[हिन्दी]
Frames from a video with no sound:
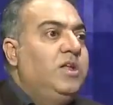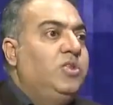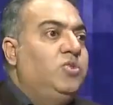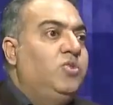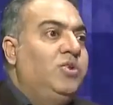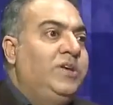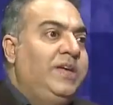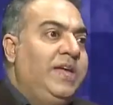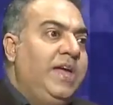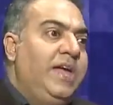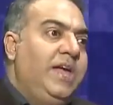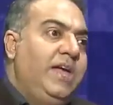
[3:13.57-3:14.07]

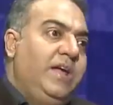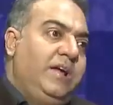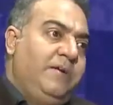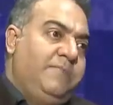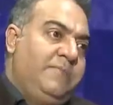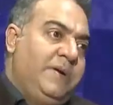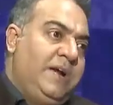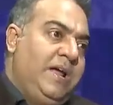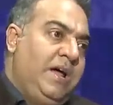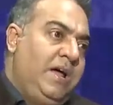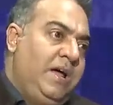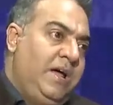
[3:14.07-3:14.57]
तो ये एक
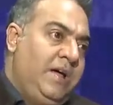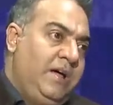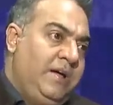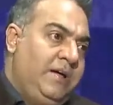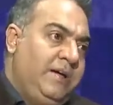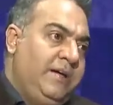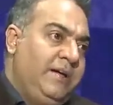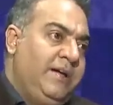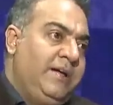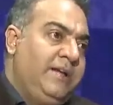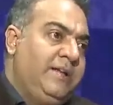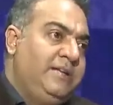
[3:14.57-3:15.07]

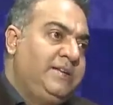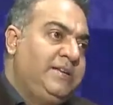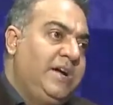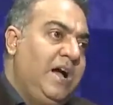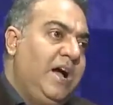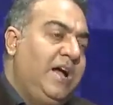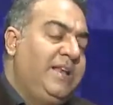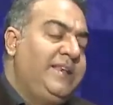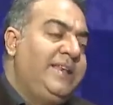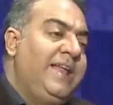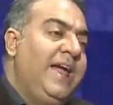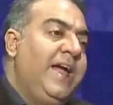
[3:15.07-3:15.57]
बड़ा
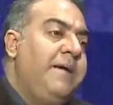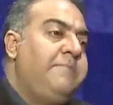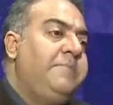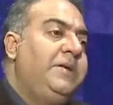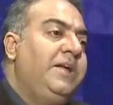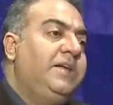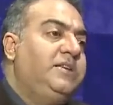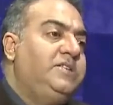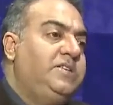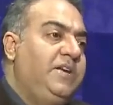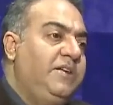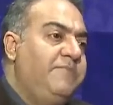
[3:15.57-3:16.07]
जहाँ नैब
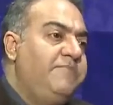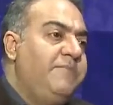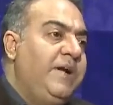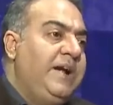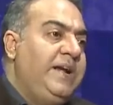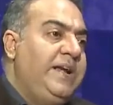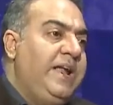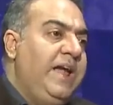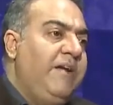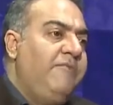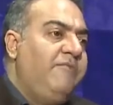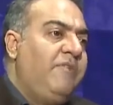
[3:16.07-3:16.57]
की
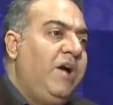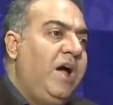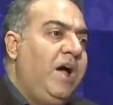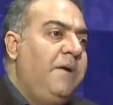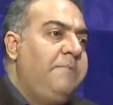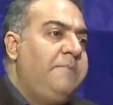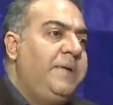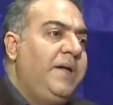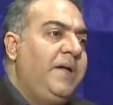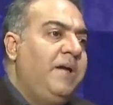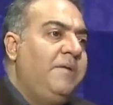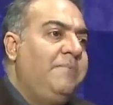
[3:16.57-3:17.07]
अचीवमेंट है वहाँ
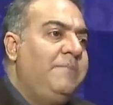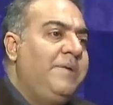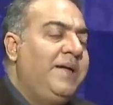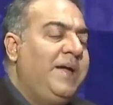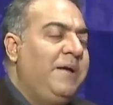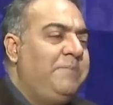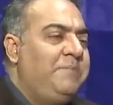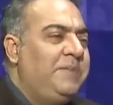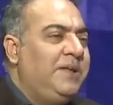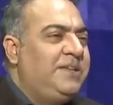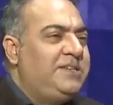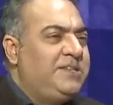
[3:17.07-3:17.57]
पे हमें
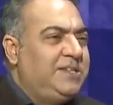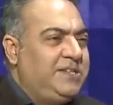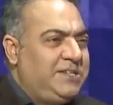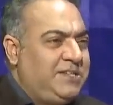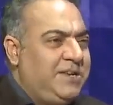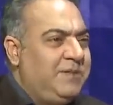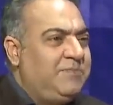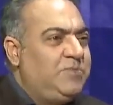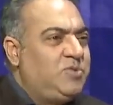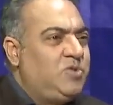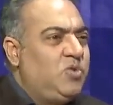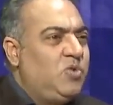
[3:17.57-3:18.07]
अपने
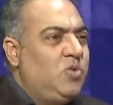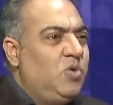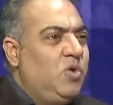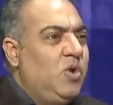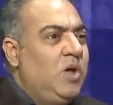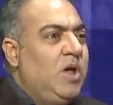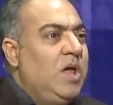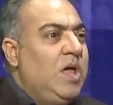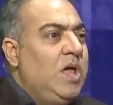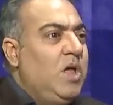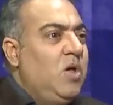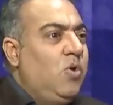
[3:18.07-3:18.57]
सिस्टम्स को
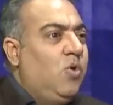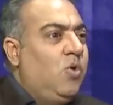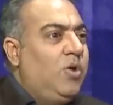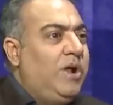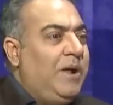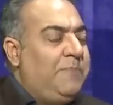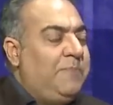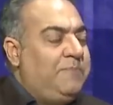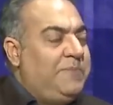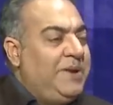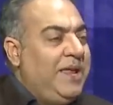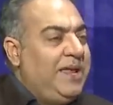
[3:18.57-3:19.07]
और
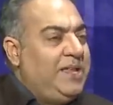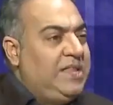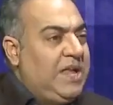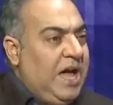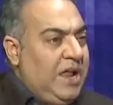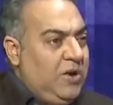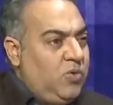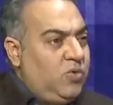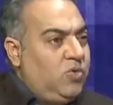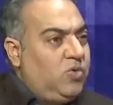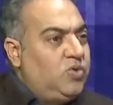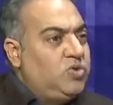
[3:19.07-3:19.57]
अपने
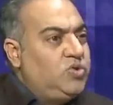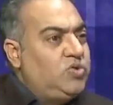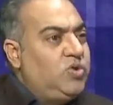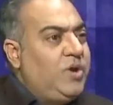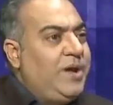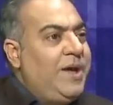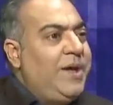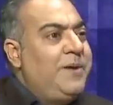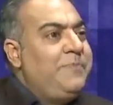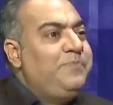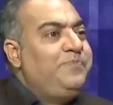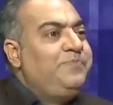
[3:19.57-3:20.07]
इदारों को जो
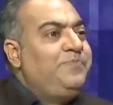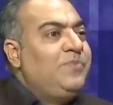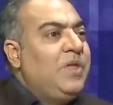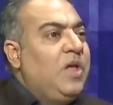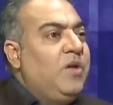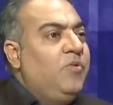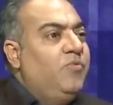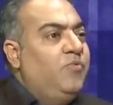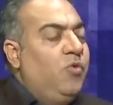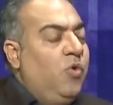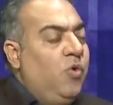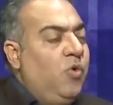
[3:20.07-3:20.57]
है
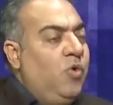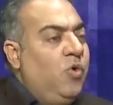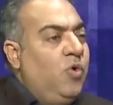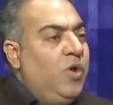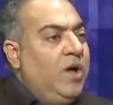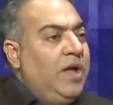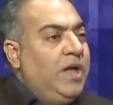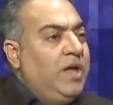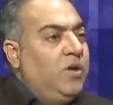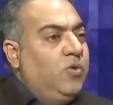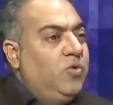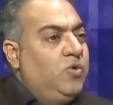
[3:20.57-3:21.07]
वो
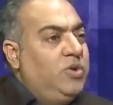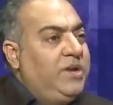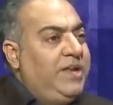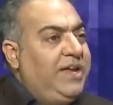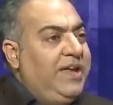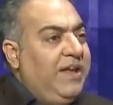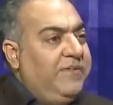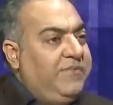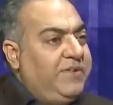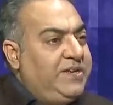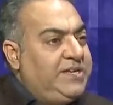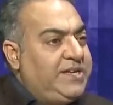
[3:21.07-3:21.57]
उनकी
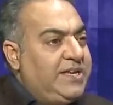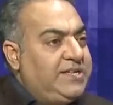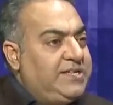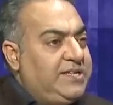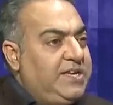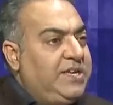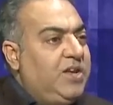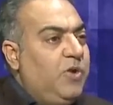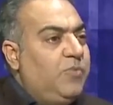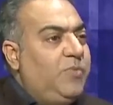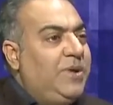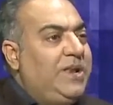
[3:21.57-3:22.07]
एफिशिएंसी
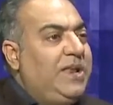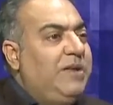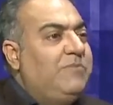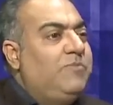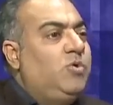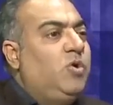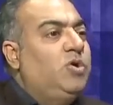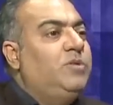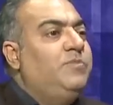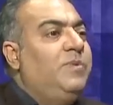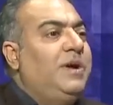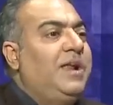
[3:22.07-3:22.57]
के ऊपर ये
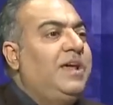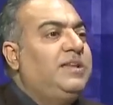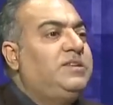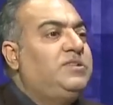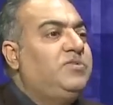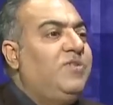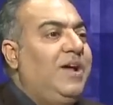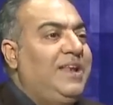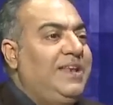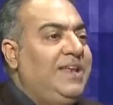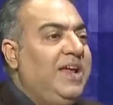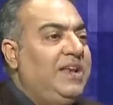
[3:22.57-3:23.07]
बहुत बड़ा
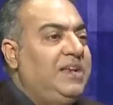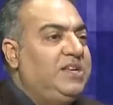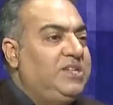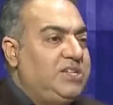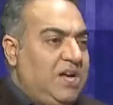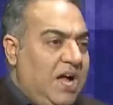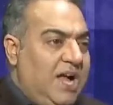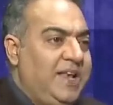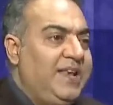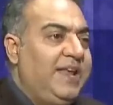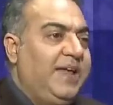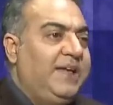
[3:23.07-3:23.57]
सवालिया
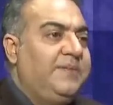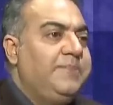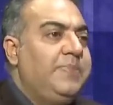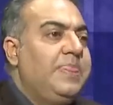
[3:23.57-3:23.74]
निशान है